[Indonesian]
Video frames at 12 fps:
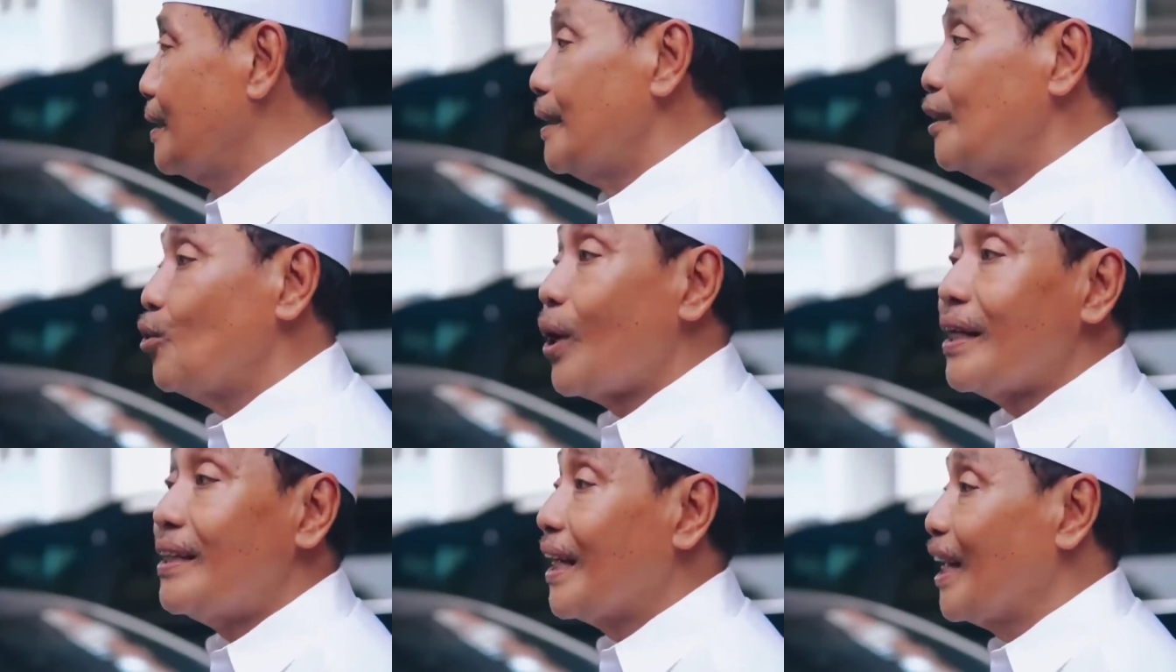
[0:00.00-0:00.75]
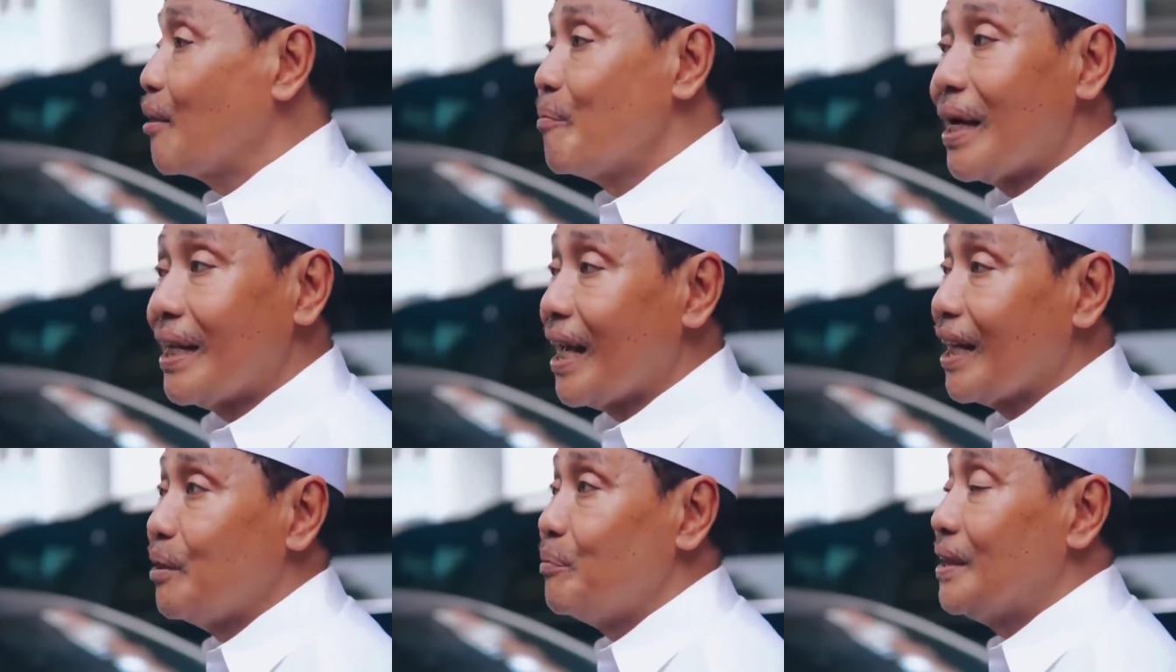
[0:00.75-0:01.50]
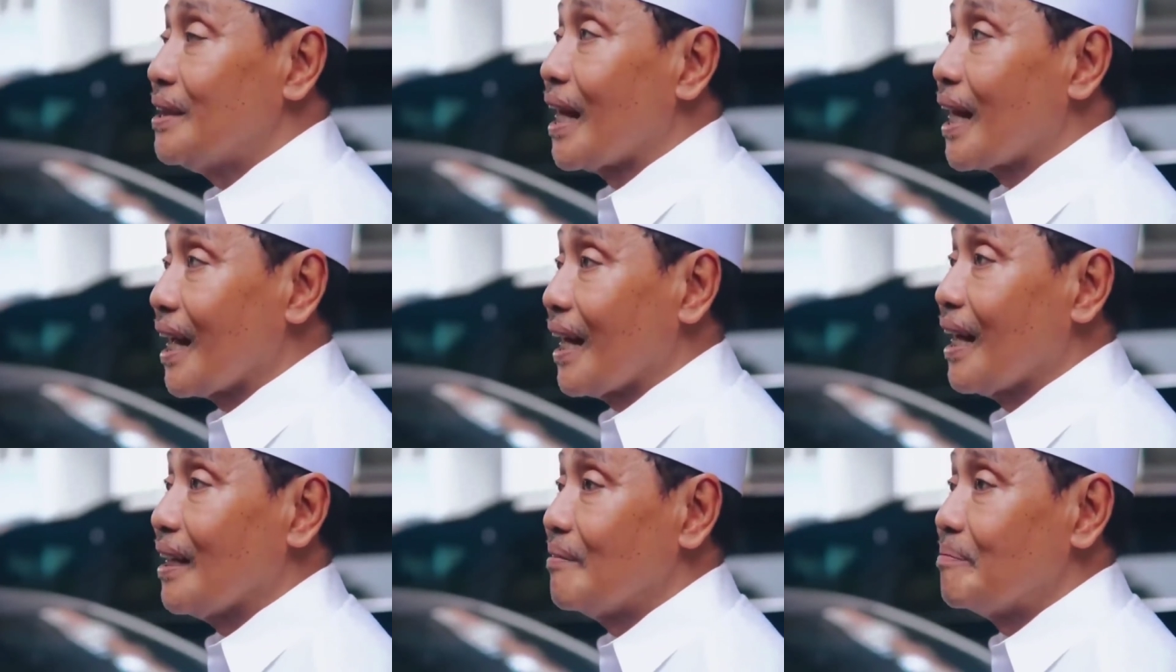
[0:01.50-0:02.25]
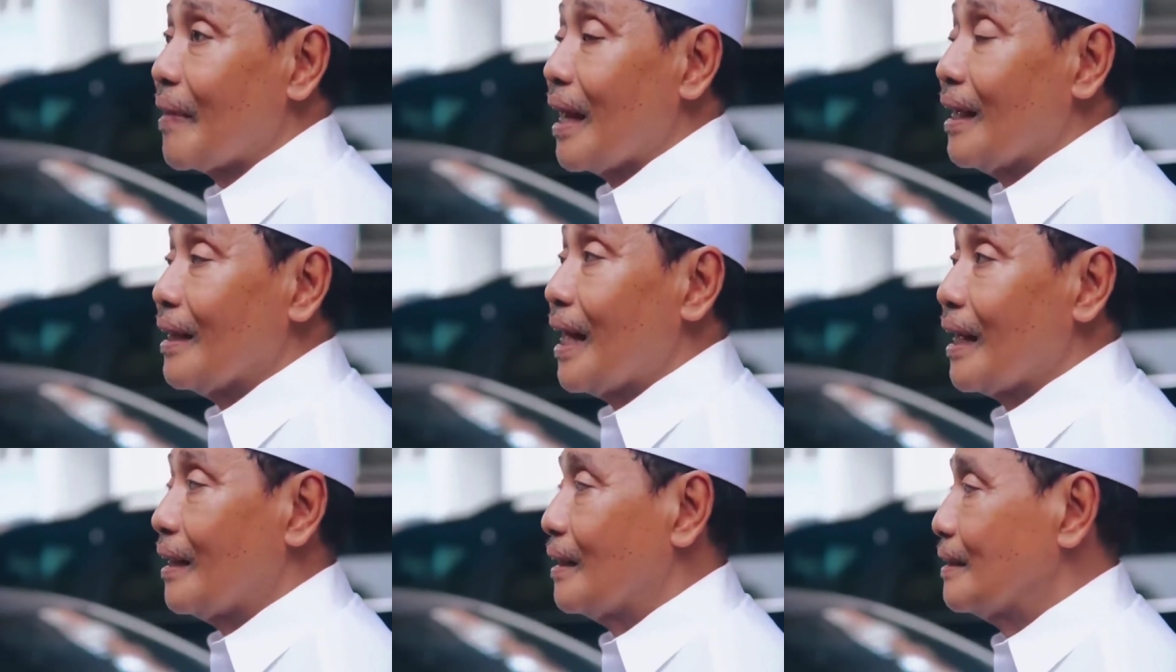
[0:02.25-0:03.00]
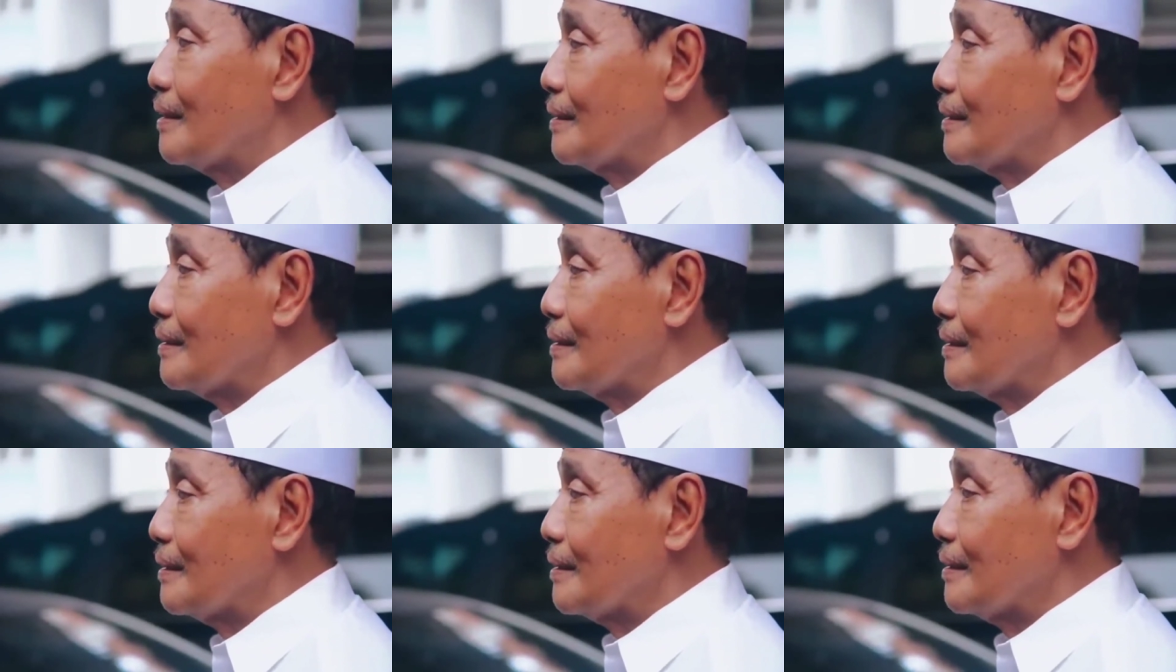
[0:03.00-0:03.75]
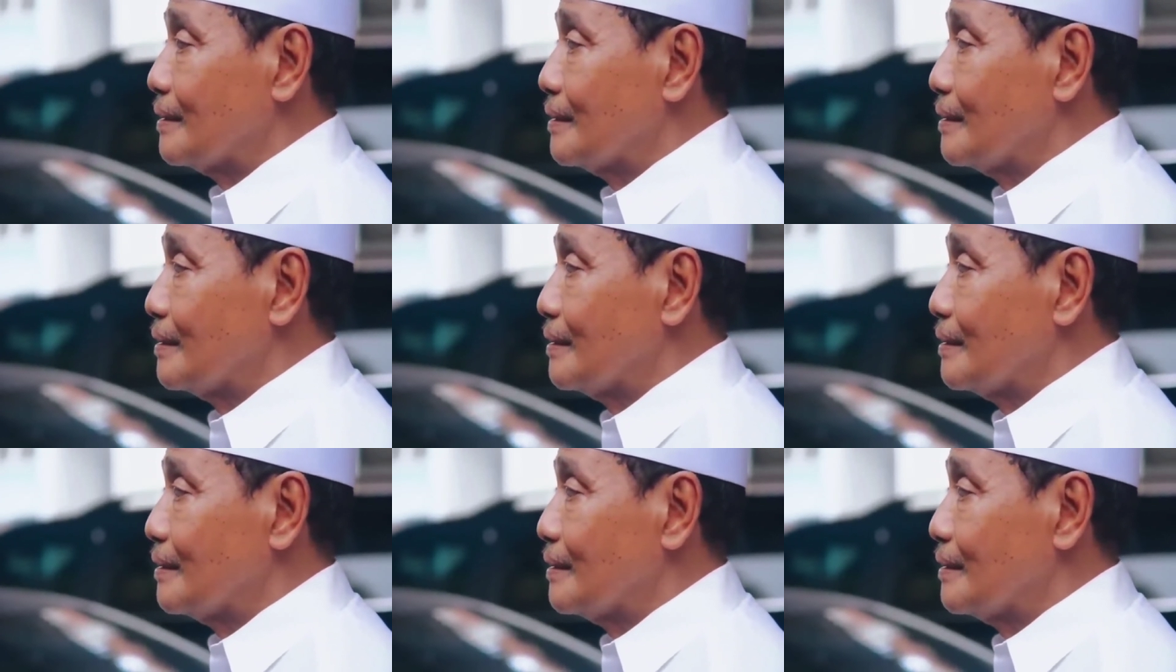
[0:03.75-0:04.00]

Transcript: Itu aja yang banyak dibicarakan. Tapi ya. tidak ada permintaan